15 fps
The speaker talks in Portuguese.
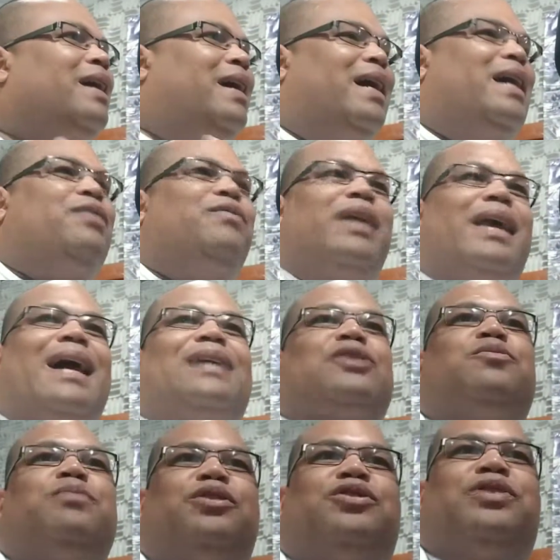ganho e
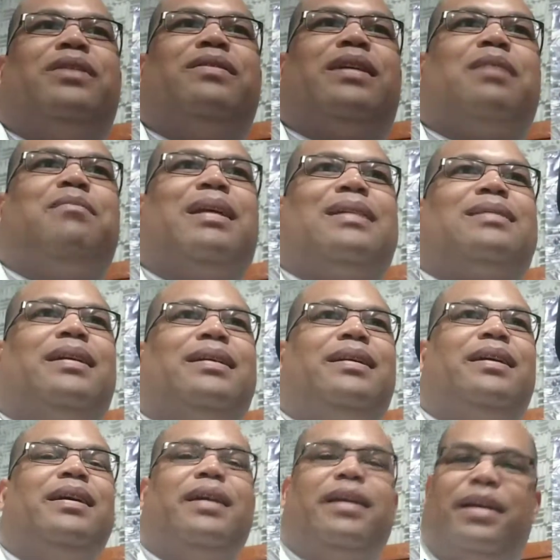gasto meu dinheiro em
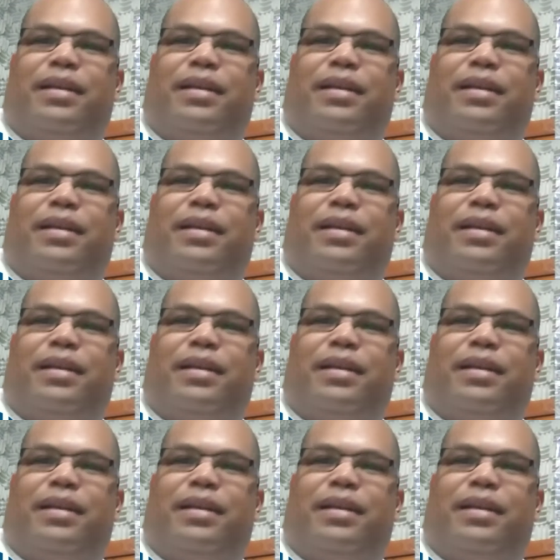Camaçari.